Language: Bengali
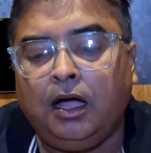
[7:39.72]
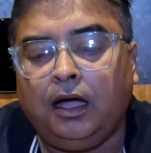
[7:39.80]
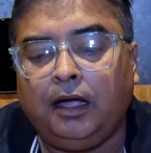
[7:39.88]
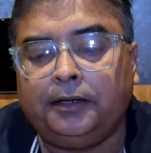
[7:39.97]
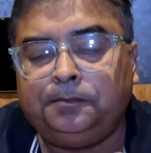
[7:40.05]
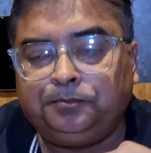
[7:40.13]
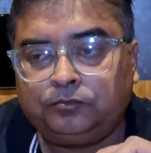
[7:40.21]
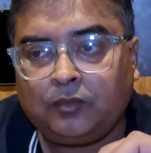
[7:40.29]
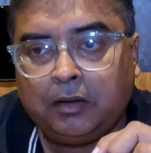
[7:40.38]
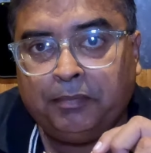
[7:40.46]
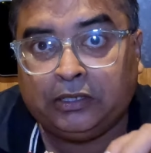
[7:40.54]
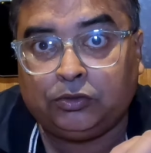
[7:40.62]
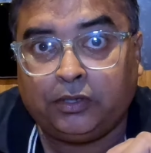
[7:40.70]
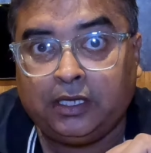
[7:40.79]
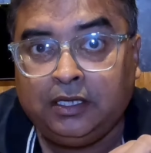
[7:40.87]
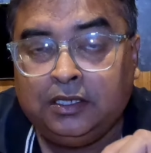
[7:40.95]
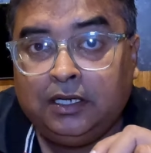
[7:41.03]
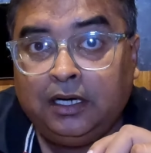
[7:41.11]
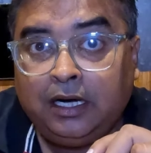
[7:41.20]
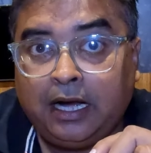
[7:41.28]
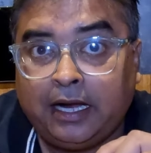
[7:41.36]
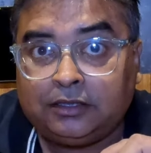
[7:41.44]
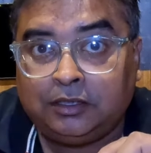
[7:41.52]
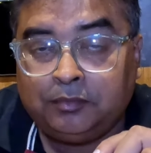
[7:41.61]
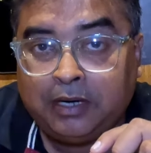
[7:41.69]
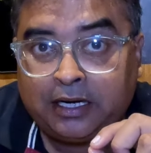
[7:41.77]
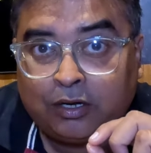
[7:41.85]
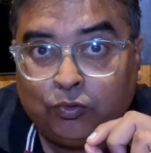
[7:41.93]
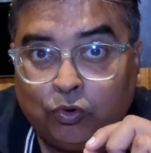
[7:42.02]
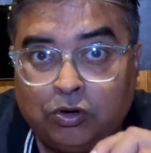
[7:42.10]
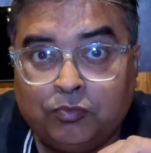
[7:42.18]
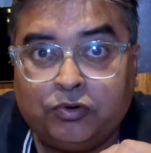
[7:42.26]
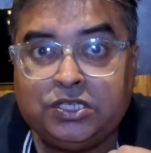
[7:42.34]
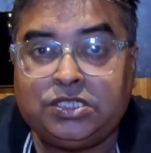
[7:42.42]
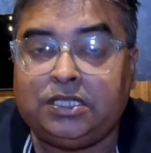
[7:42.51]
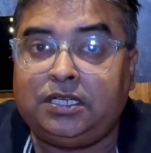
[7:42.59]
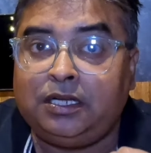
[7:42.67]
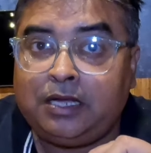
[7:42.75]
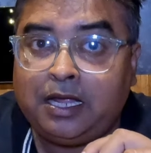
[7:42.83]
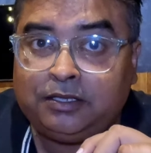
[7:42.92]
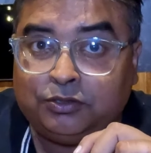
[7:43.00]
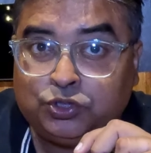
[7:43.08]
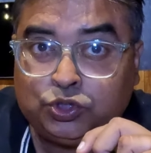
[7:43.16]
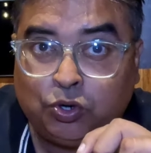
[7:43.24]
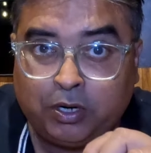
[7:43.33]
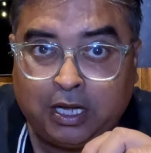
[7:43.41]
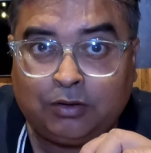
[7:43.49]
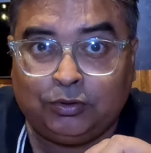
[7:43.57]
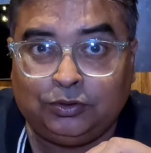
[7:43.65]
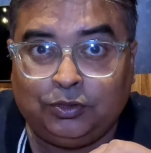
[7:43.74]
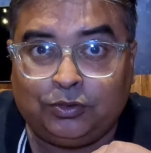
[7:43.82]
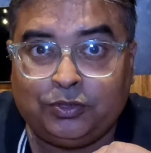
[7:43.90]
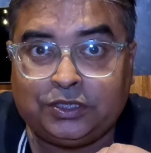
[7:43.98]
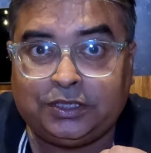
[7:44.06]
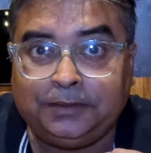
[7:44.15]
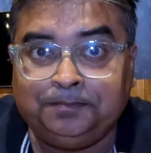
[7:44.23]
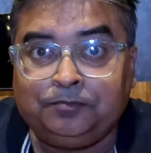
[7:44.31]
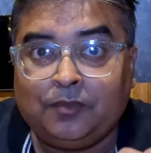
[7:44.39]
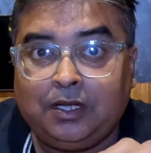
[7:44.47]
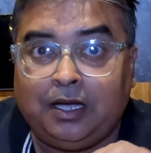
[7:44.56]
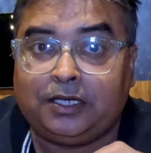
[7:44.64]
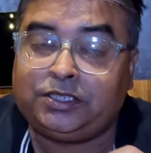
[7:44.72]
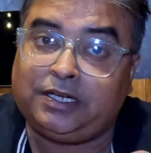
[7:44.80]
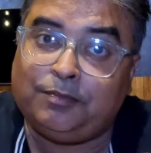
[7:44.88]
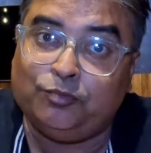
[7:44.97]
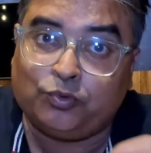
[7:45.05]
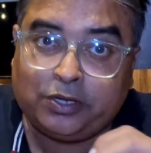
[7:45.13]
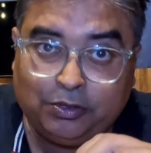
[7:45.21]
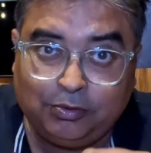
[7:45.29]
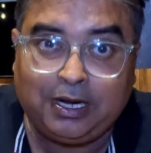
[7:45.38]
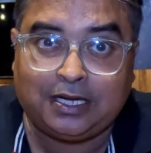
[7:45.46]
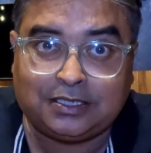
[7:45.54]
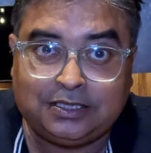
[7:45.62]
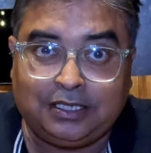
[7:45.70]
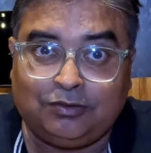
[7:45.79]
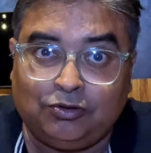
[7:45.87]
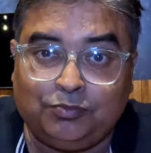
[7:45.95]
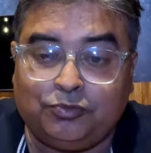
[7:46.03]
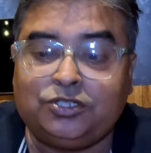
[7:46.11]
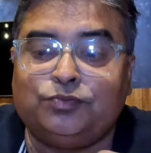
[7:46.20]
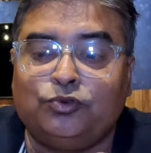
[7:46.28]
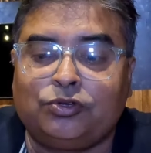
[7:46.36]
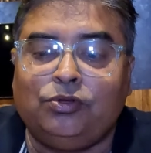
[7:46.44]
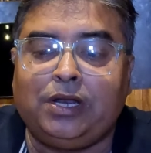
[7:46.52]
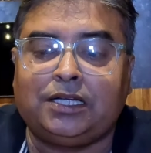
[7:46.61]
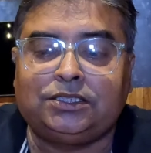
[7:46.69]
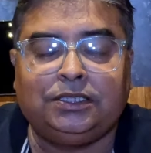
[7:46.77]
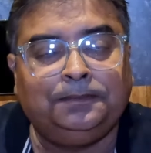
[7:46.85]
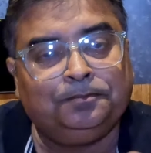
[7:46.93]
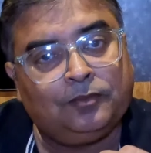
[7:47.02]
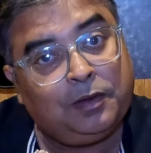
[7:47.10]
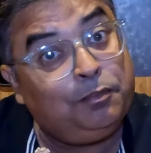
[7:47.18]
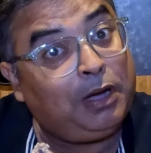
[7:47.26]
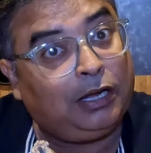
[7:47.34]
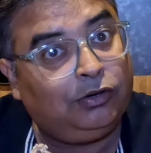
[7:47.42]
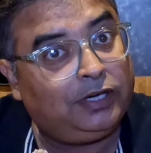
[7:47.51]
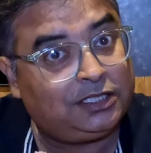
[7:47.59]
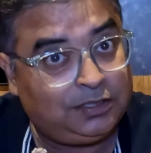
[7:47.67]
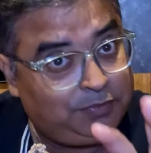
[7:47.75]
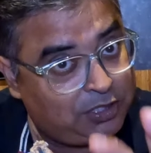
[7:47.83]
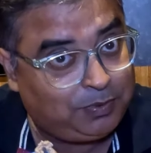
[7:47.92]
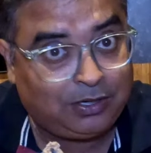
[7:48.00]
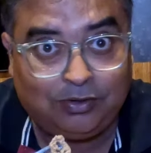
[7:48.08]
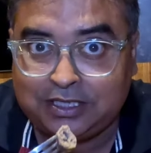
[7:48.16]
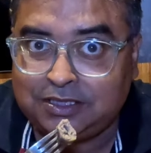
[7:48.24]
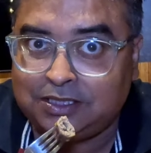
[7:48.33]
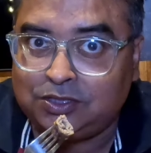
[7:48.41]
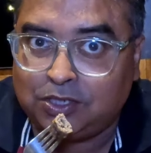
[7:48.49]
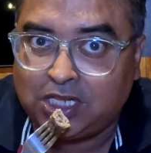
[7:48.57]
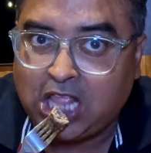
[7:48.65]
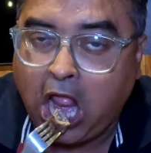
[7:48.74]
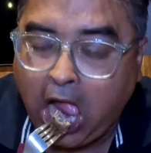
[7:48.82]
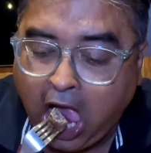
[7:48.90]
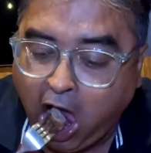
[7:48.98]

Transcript: আর ভেতরে একদম একটা গোলমরিচের এত চড়া গন্ধ রয়েছে আর সেটা মুখেও লাগছে গোলমরিচ মুখেও লাগছে ভালোই লাগছে বেশ ভালো লাগছে কিন্তু সেটা